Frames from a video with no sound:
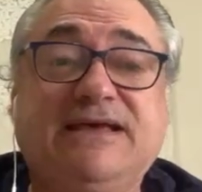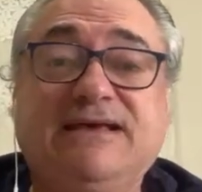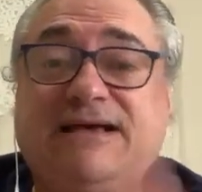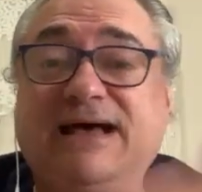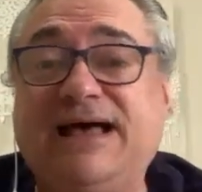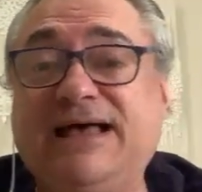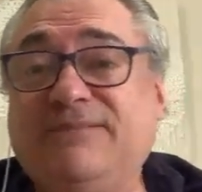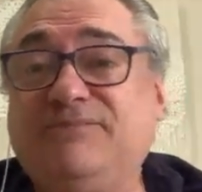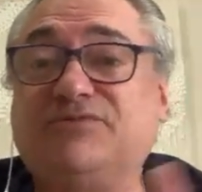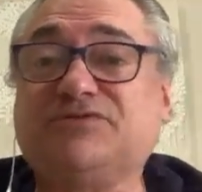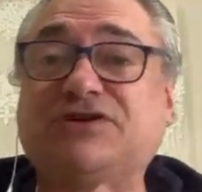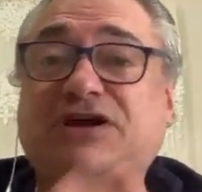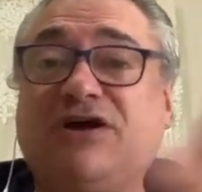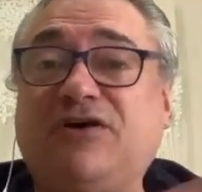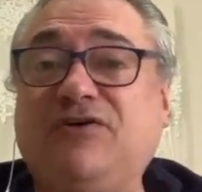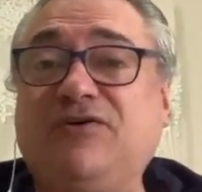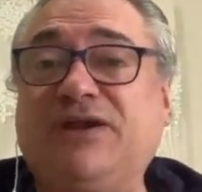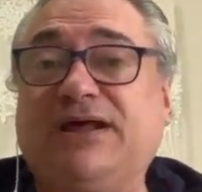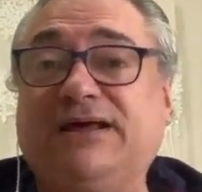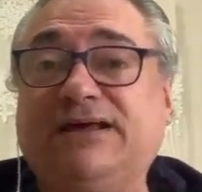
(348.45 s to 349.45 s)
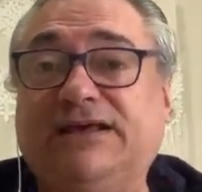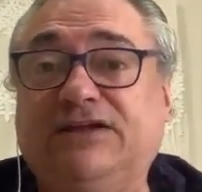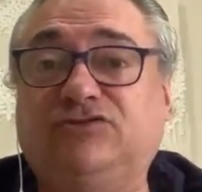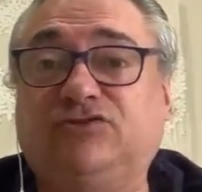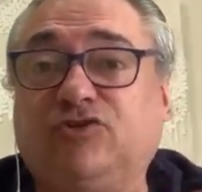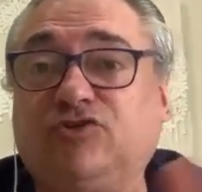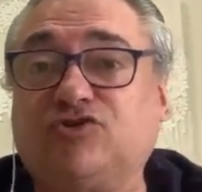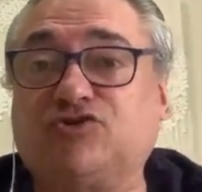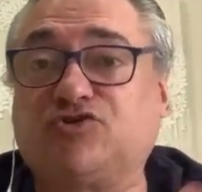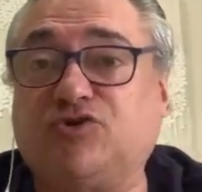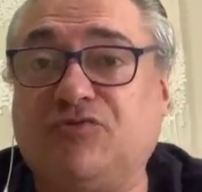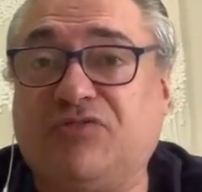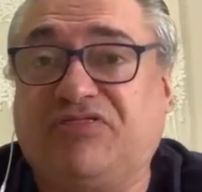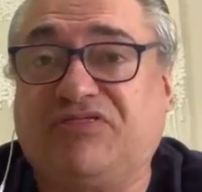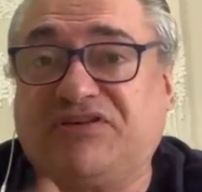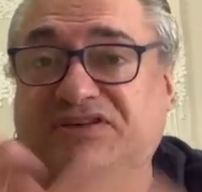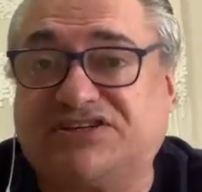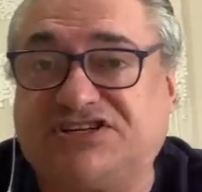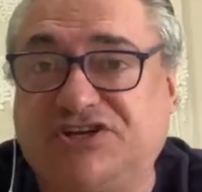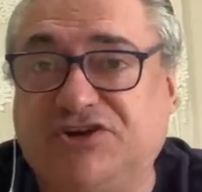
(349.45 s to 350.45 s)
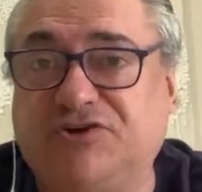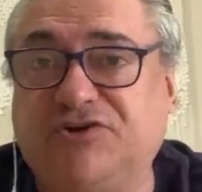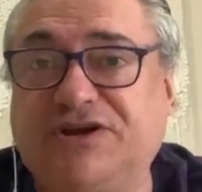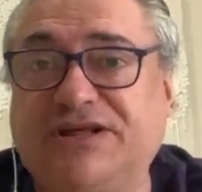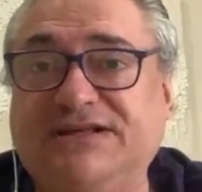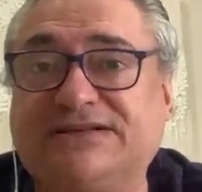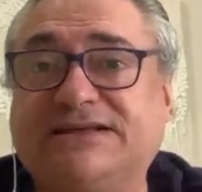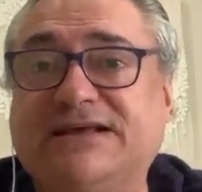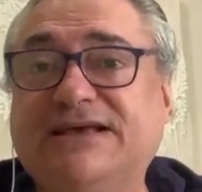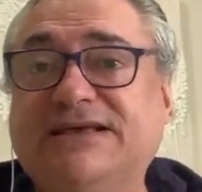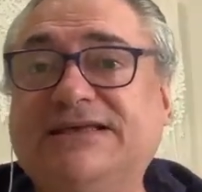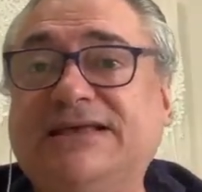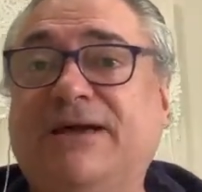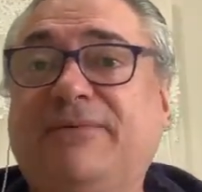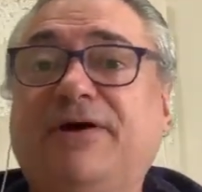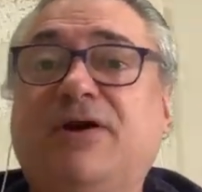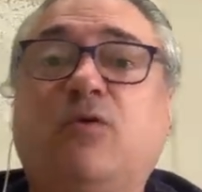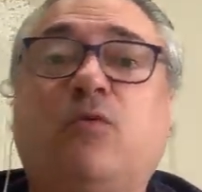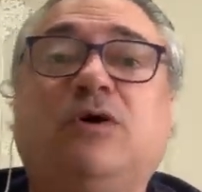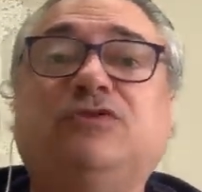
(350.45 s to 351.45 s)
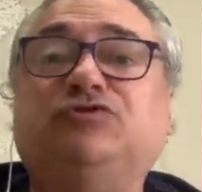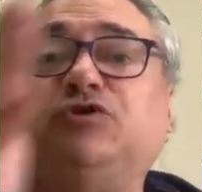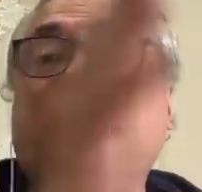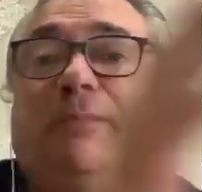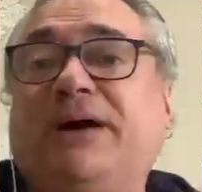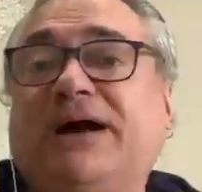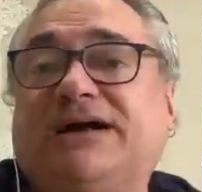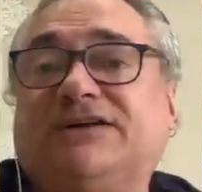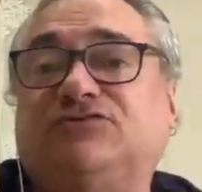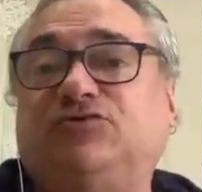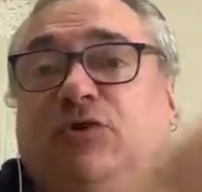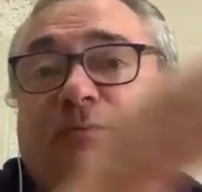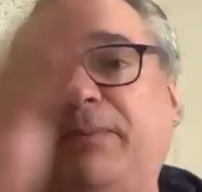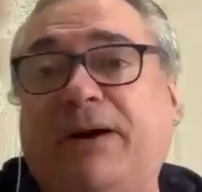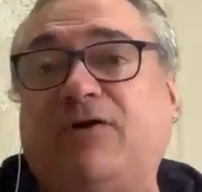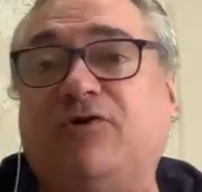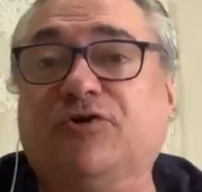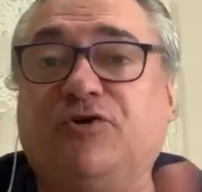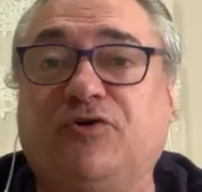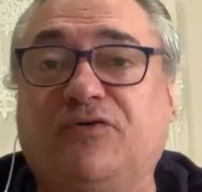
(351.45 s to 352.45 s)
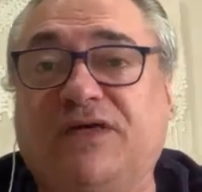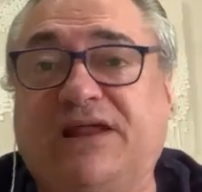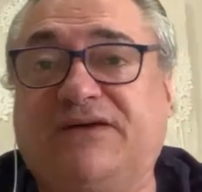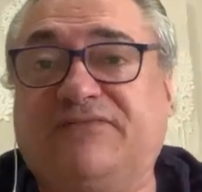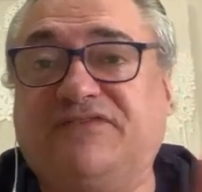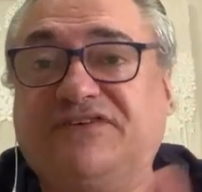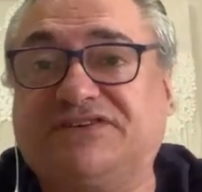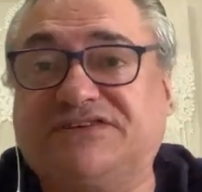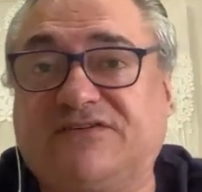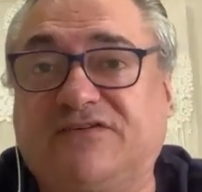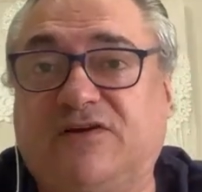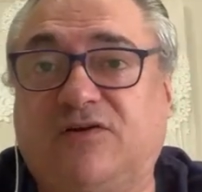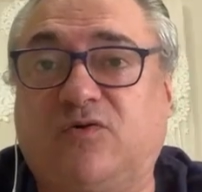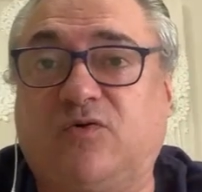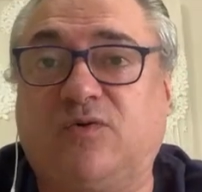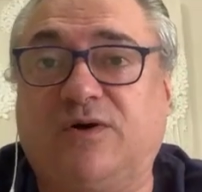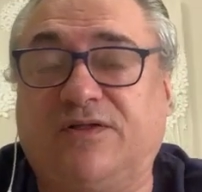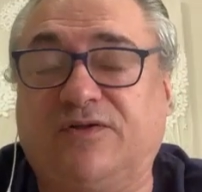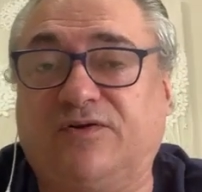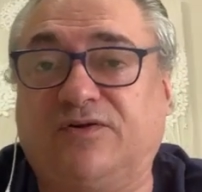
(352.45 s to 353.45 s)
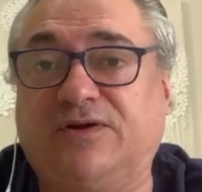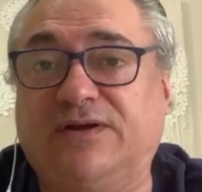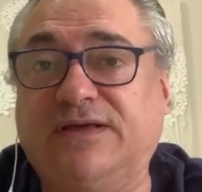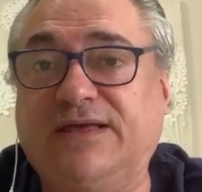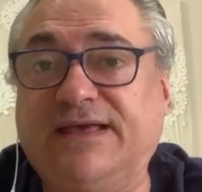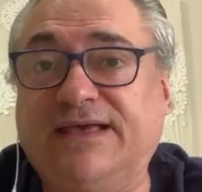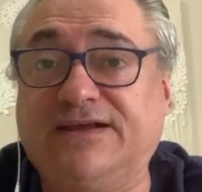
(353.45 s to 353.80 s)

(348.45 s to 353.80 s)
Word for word: ay, pues ahora, y todo son cesiones, y a ver cuánto pagas tú y pago yo de la ficha del jugador.